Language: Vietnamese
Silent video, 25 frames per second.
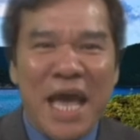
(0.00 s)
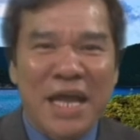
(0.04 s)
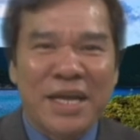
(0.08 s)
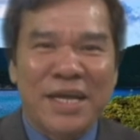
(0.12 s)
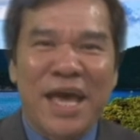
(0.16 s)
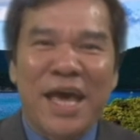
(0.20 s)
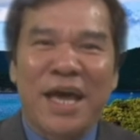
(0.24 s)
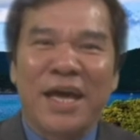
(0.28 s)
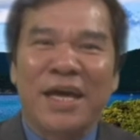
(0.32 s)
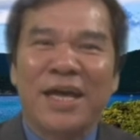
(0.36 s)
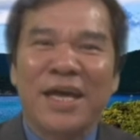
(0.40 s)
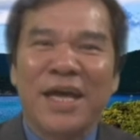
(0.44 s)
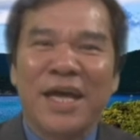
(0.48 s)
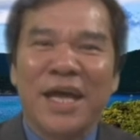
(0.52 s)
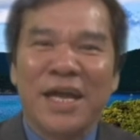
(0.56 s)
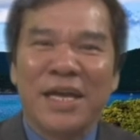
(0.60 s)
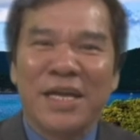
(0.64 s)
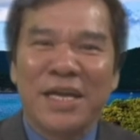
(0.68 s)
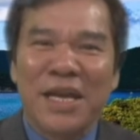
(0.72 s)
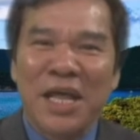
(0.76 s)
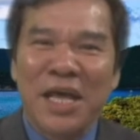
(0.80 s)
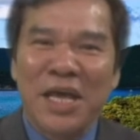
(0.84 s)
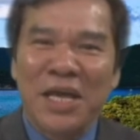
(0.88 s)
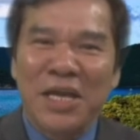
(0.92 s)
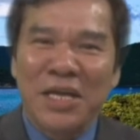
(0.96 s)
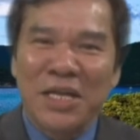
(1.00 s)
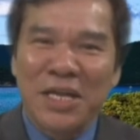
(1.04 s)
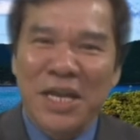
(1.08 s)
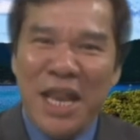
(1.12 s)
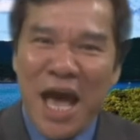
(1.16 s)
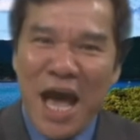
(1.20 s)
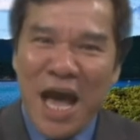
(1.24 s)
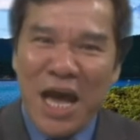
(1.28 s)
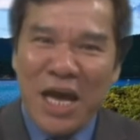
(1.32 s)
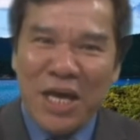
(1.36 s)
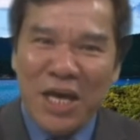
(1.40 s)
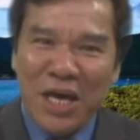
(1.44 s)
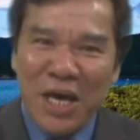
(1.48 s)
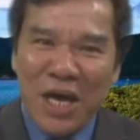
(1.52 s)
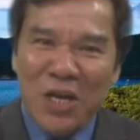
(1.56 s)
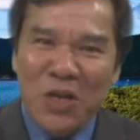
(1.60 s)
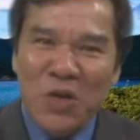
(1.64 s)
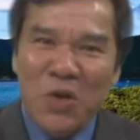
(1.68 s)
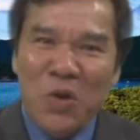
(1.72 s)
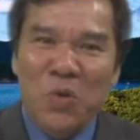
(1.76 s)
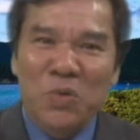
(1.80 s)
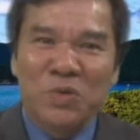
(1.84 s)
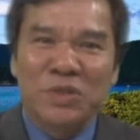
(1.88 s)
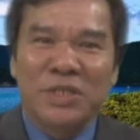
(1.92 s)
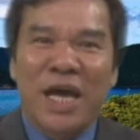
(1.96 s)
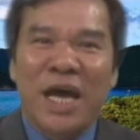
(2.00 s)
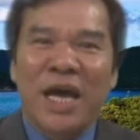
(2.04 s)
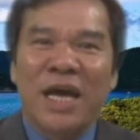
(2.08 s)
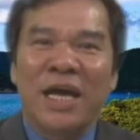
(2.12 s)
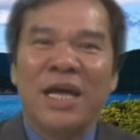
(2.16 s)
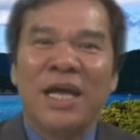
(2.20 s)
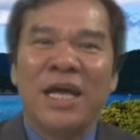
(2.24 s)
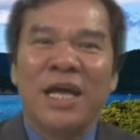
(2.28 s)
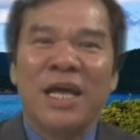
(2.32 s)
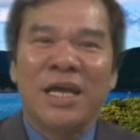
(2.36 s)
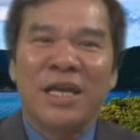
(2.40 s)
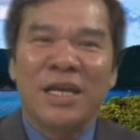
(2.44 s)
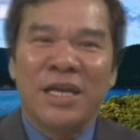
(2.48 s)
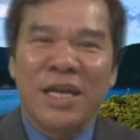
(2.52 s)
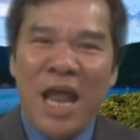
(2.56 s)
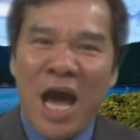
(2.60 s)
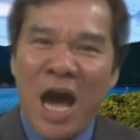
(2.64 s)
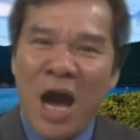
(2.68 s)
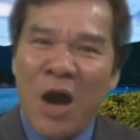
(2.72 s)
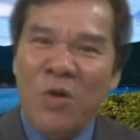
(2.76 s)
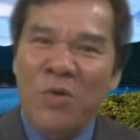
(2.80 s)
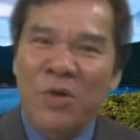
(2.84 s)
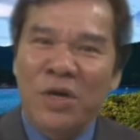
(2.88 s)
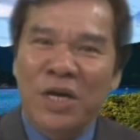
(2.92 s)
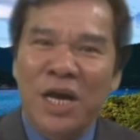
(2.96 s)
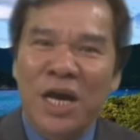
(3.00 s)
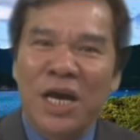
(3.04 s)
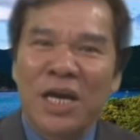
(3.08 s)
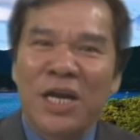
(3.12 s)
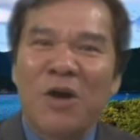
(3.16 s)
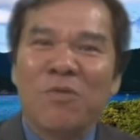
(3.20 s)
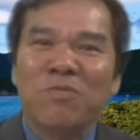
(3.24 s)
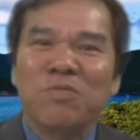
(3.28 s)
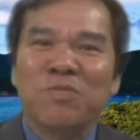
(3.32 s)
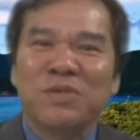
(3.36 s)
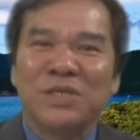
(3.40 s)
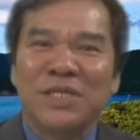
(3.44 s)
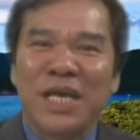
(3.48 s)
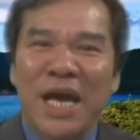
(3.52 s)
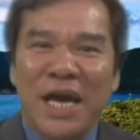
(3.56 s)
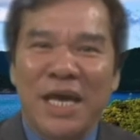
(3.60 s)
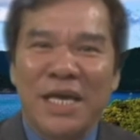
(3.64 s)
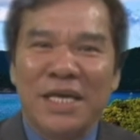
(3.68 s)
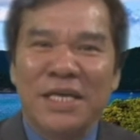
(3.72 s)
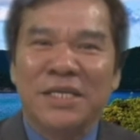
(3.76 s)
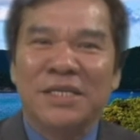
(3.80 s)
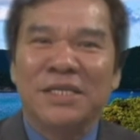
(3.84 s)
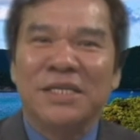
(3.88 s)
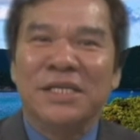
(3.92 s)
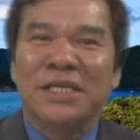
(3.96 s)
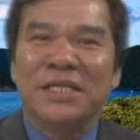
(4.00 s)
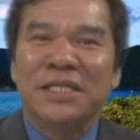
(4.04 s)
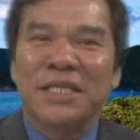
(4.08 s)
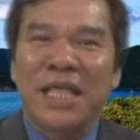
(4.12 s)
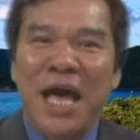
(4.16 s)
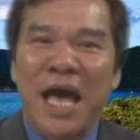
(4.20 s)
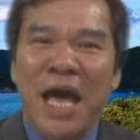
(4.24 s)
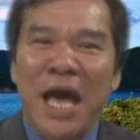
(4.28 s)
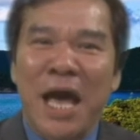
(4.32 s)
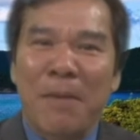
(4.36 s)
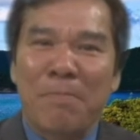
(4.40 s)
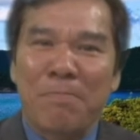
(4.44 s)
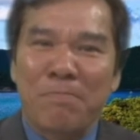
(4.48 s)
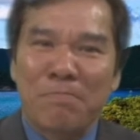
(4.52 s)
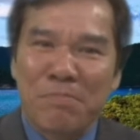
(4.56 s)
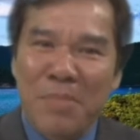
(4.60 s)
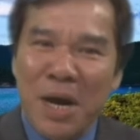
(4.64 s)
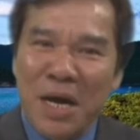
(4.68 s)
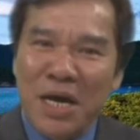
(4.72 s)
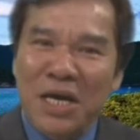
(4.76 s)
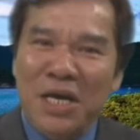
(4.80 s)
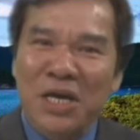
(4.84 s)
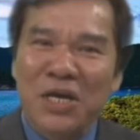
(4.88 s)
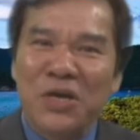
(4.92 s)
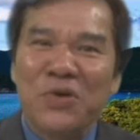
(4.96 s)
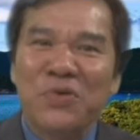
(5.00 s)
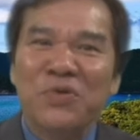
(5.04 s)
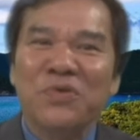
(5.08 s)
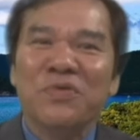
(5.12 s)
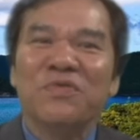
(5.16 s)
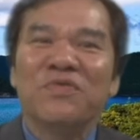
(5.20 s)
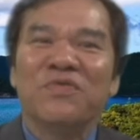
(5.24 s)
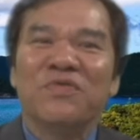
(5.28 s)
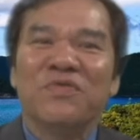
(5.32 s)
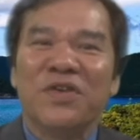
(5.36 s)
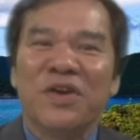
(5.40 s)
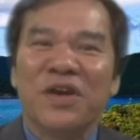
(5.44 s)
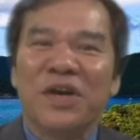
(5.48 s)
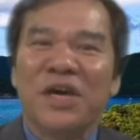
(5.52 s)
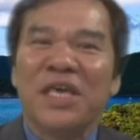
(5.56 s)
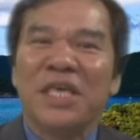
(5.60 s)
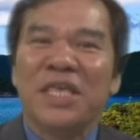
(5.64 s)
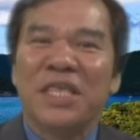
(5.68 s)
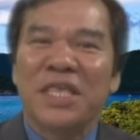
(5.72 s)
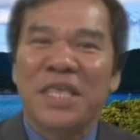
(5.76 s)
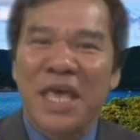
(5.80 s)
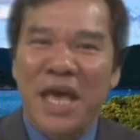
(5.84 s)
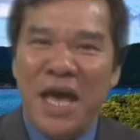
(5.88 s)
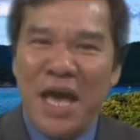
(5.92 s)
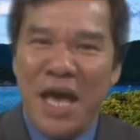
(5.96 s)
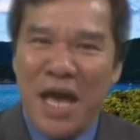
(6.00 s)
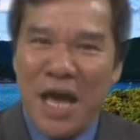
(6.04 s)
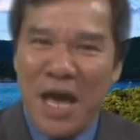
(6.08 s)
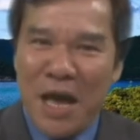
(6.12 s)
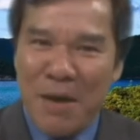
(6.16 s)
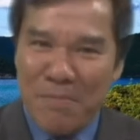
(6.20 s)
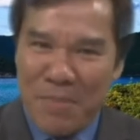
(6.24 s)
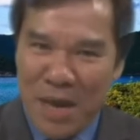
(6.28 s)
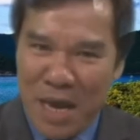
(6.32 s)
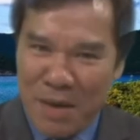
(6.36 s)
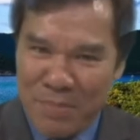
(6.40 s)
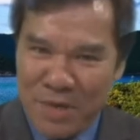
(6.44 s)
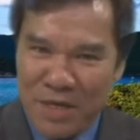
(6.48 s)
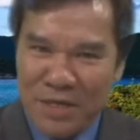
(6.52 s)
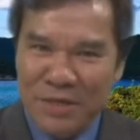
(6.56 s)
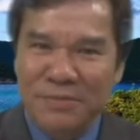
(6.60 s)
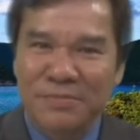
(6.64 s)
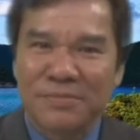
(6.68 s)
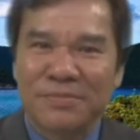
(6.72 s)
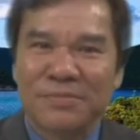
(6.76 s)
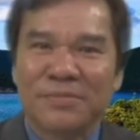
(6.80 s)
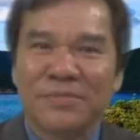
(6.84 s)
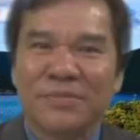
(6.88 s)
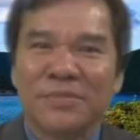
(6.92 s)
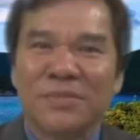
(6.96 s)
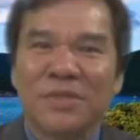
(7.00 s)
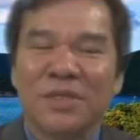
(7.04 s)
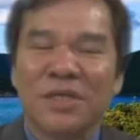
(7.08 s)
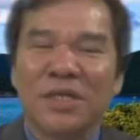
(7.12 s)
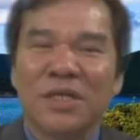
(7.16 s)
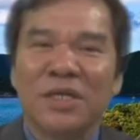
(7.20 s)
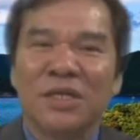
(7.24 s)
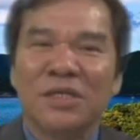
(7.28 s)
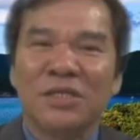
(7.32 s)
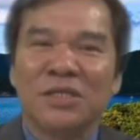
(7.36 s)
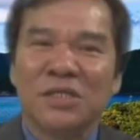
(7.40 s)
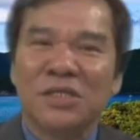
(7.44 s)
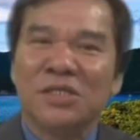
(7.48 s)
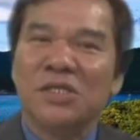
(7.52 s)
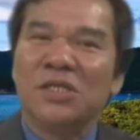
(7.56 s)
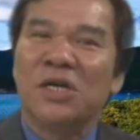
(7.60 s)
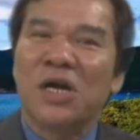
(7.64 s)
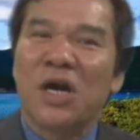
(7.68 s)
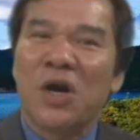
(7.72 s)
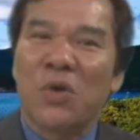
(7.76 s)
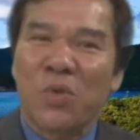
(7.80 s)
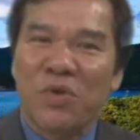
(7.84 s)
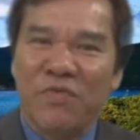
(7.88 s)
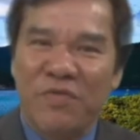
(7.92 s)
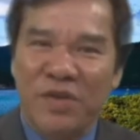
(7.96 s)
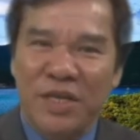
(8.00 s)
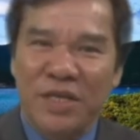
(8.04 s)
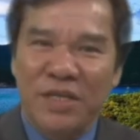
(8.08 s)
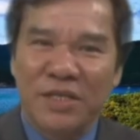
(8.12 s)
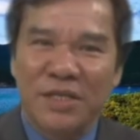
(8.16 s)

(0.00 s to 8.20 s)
đàn nên đã kết luận rằng đạo cơ đốc dạy người ta bất hiếu với cha mẹ mình. Thưa quý vị,